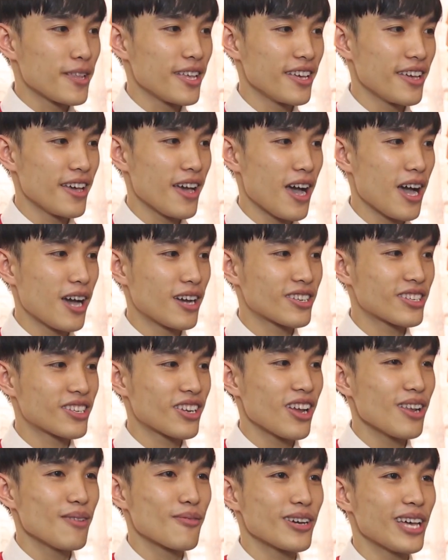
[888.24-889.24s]
thì à,
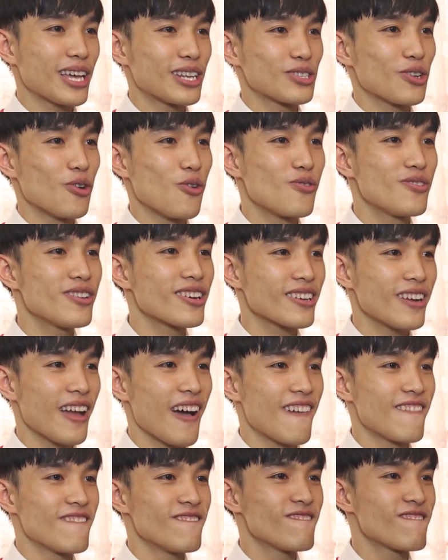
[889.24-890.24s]
đó là một cái thành tựu rất
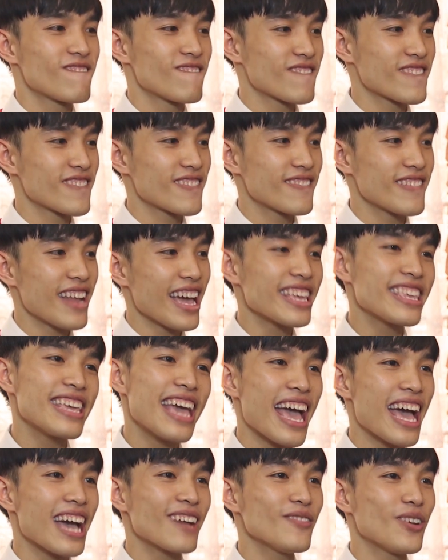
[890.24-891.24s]
là đáng
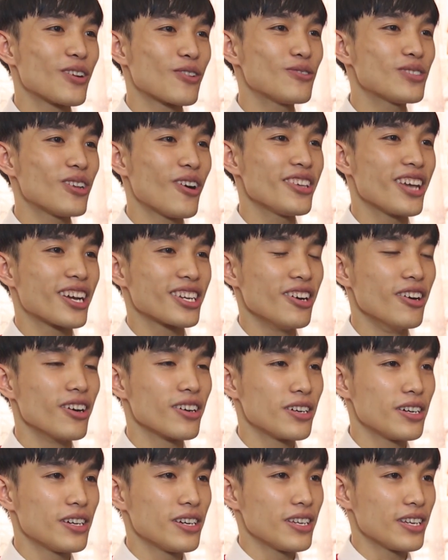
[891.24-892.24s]
giá mà của tỏi nhận
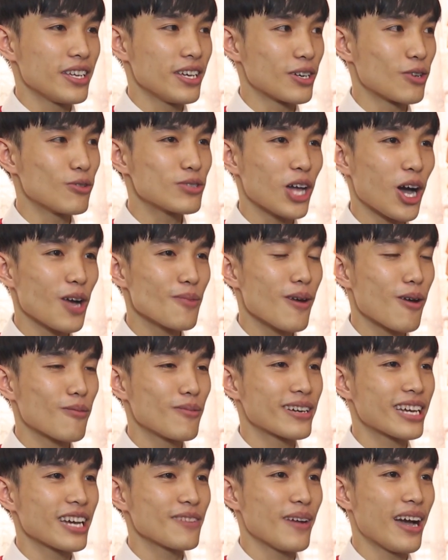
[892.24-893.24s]
được thì của tỏi mong
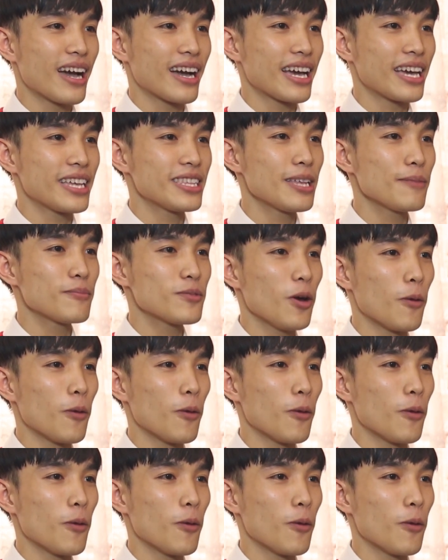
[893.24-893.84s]
là các bạn hãy tiếp